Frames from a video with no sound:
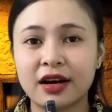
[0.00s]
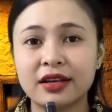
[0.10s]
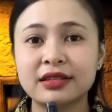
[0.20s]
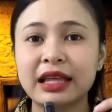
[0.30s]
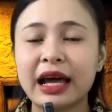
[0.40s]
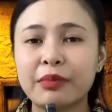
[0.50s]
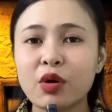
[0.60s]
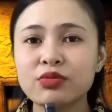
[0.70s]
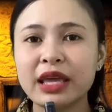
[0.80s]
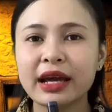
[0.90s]
đợi anh ta
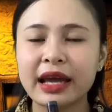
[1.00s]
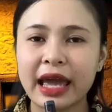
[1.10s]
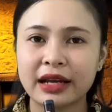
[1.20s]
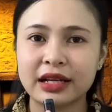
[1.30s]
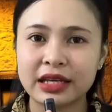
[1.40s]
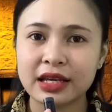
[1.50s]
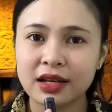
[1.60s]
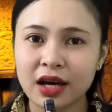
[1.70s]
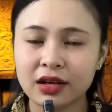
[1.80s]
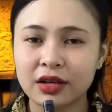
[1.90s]
bốc vác hàng này
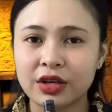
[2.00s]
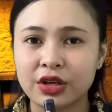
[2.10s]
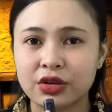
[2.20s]
kia lên,